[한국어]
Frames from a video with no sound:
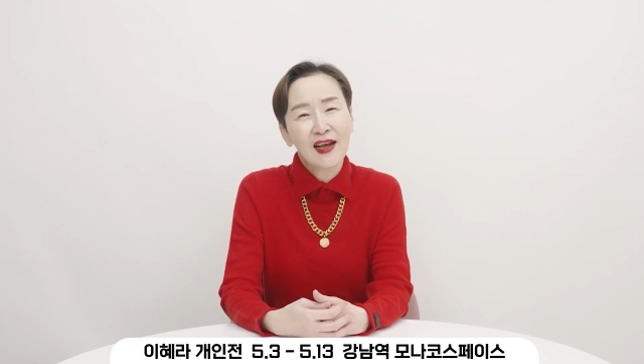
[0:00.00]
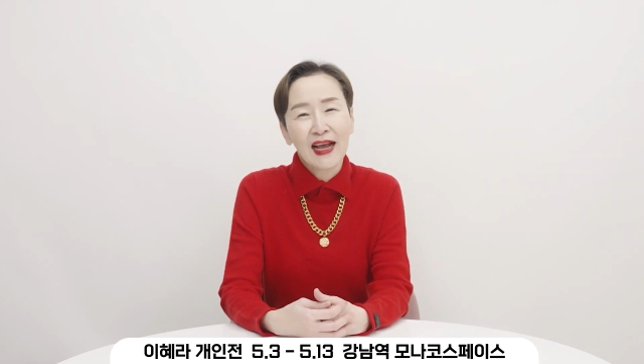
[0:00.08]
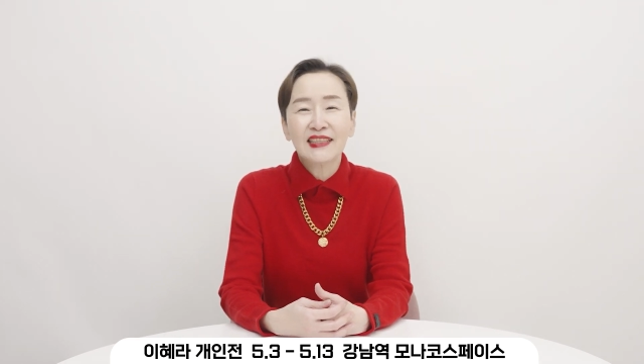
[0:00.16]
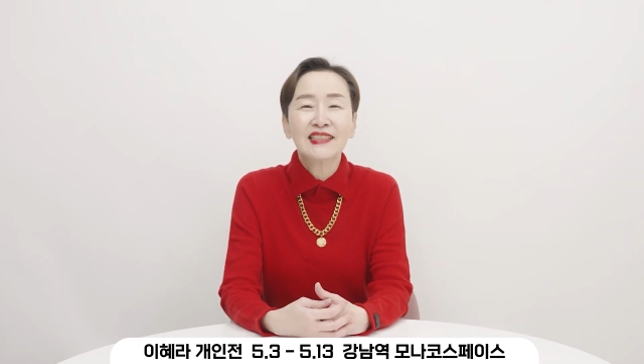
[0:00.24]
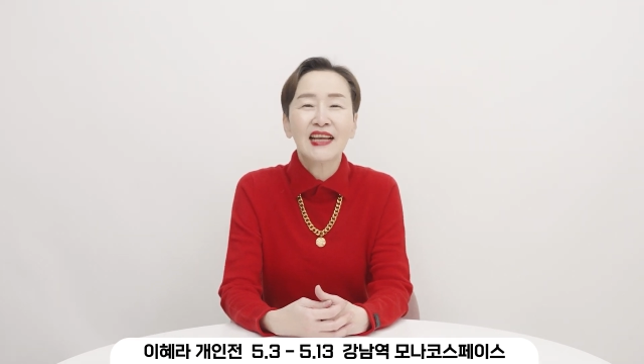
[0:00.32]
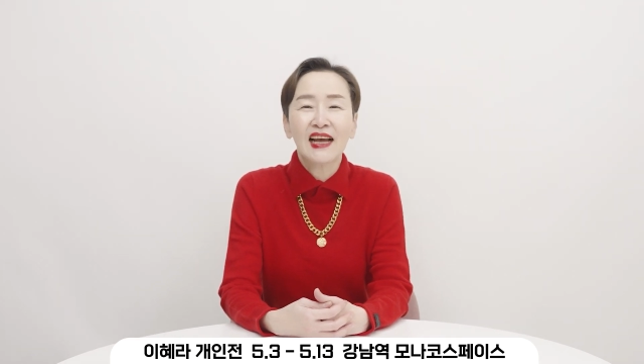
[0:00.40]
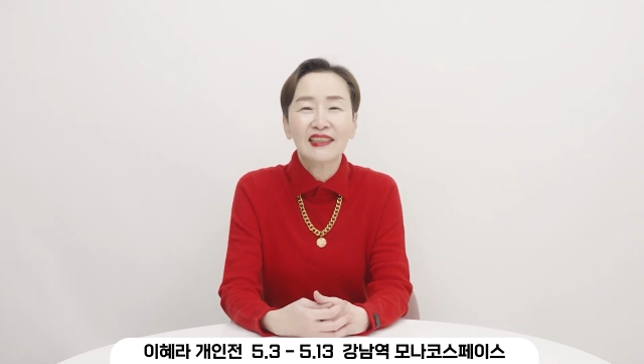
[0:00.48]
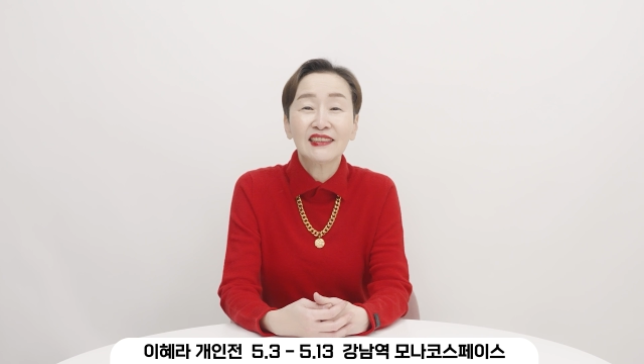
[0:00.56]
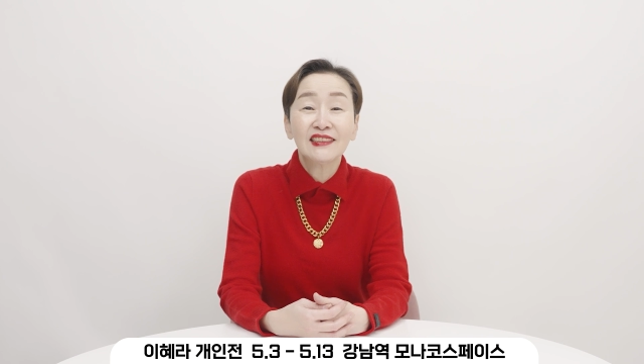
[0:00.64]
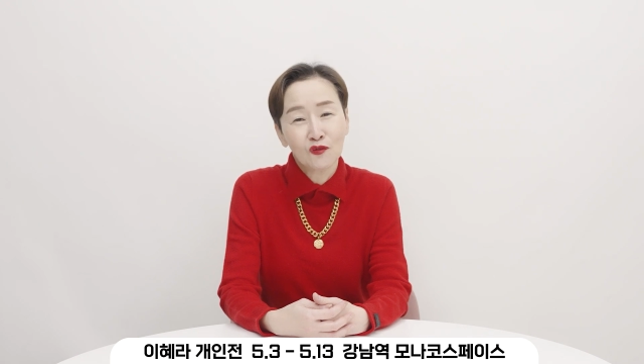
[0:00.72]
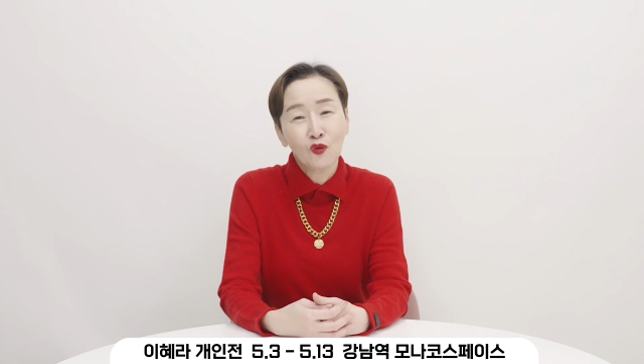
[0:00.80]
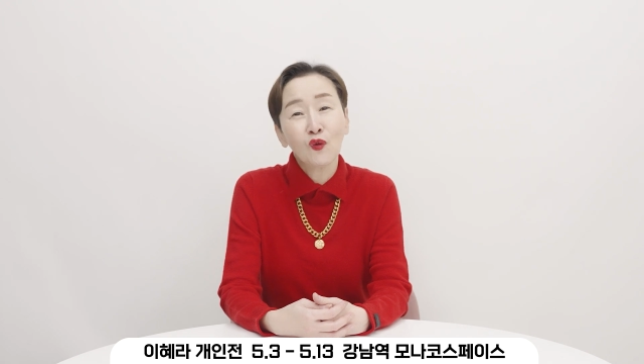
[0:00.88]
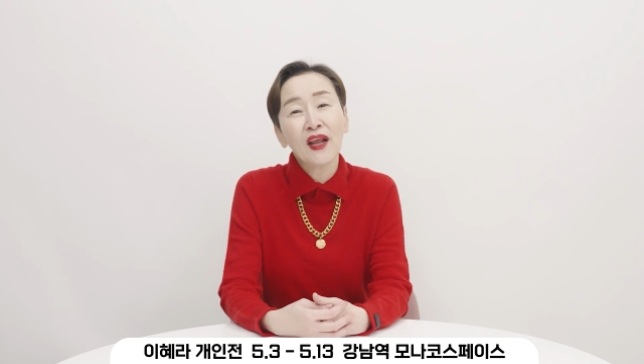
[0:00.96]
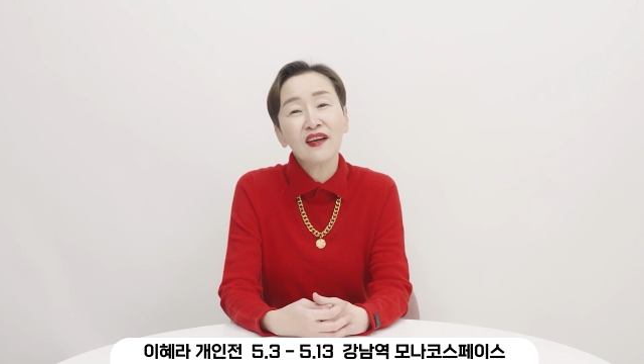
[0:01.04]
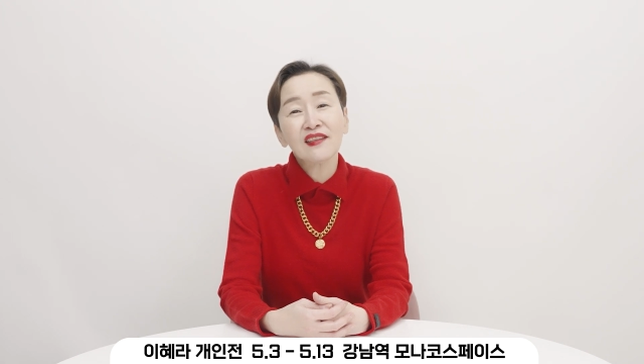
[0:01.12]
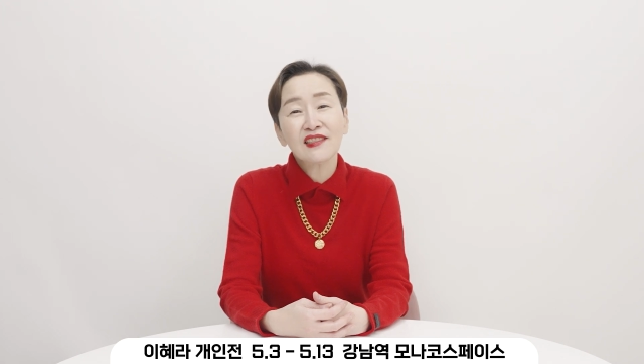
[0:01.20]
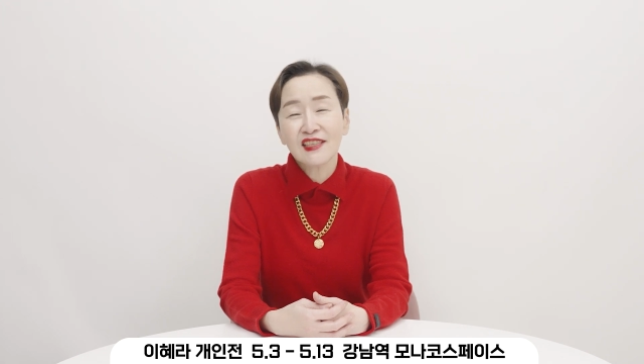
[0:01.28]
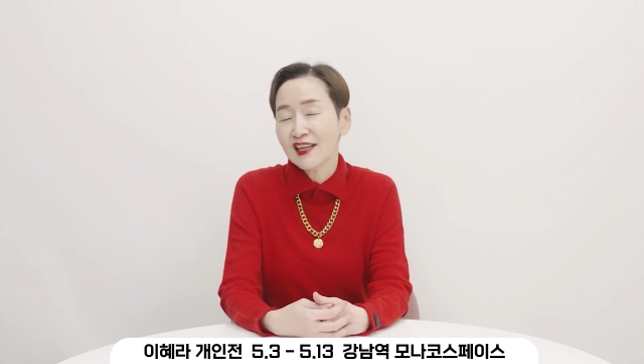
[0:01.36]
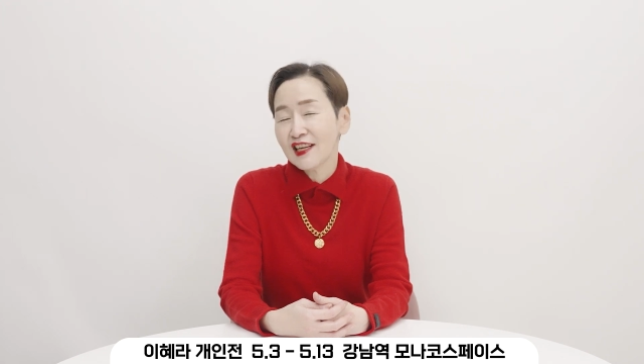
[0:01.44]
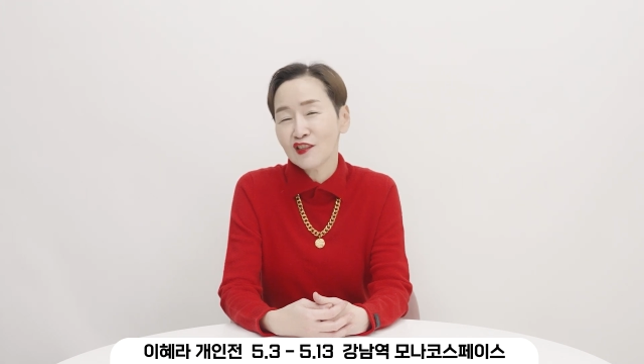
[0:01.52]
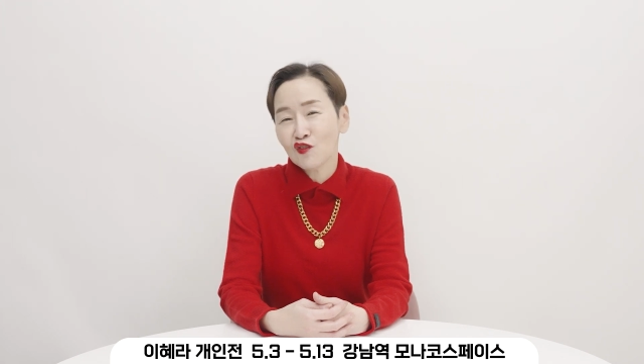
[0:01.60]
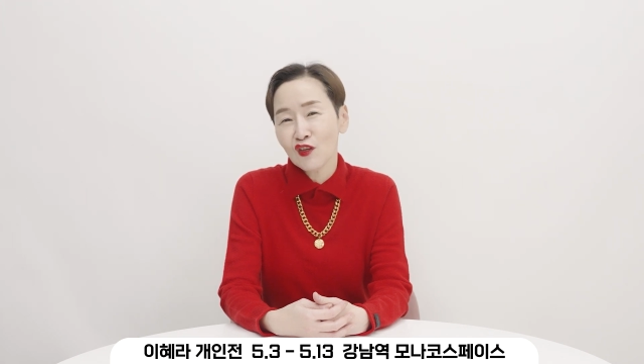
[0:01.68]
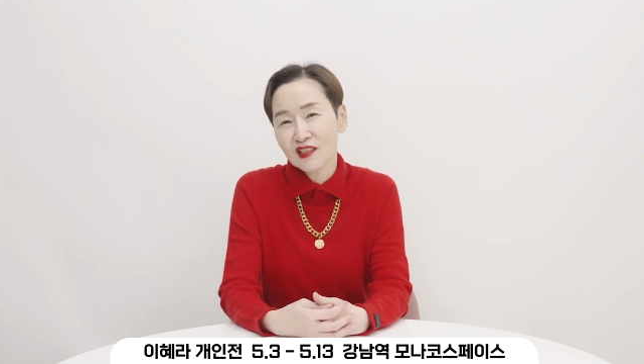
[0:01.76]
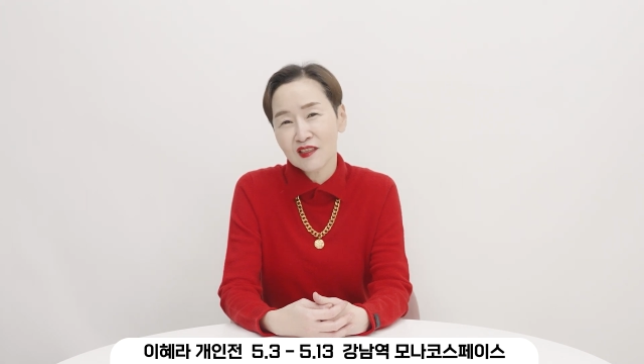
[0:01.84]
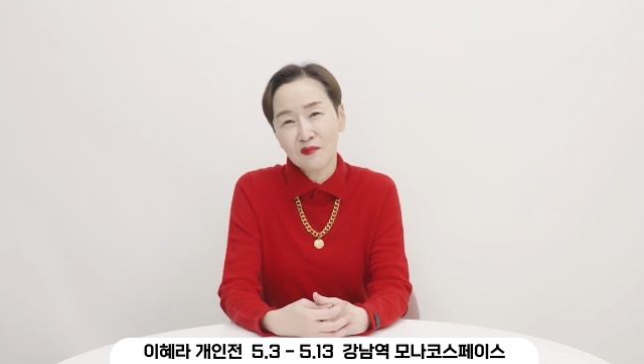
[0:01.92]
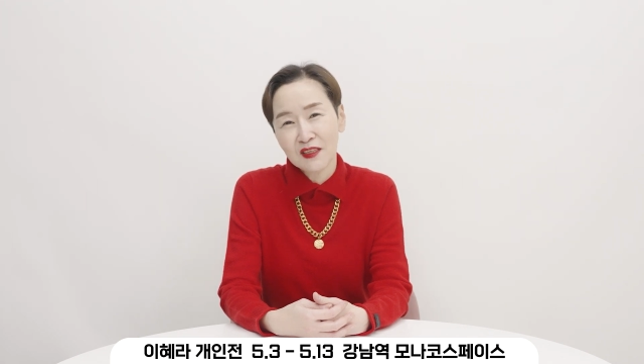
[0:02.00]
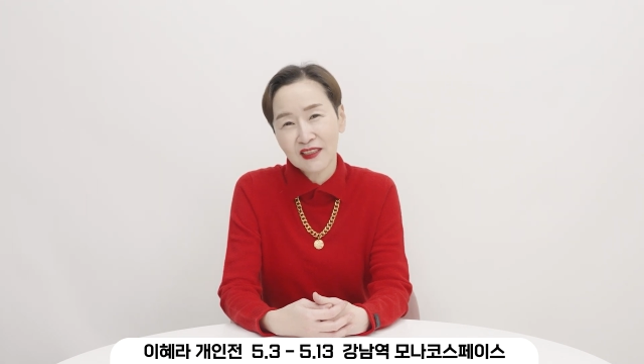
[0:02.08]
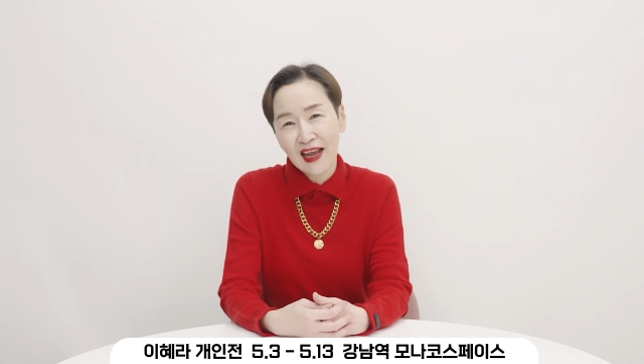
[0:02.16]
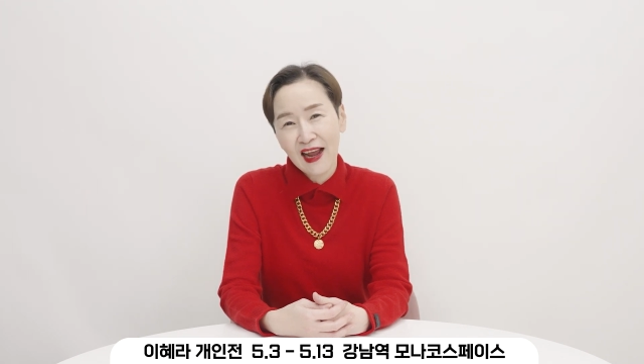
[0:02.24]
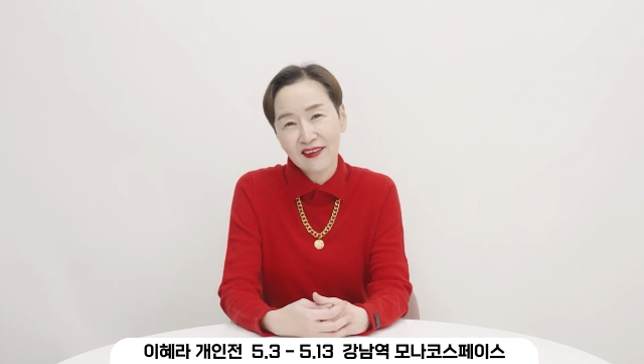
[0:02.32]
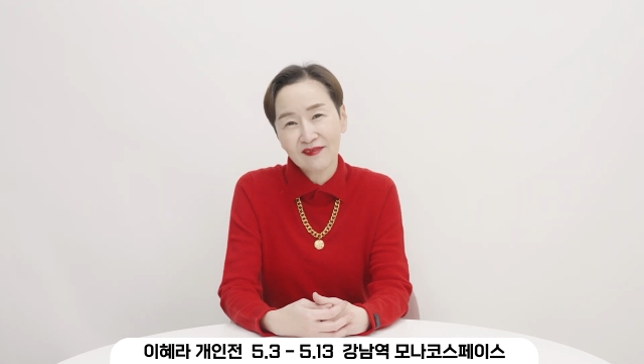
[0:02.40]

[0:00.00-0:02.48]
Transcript: 같이 하는 노래를 즐길 수 있습니다.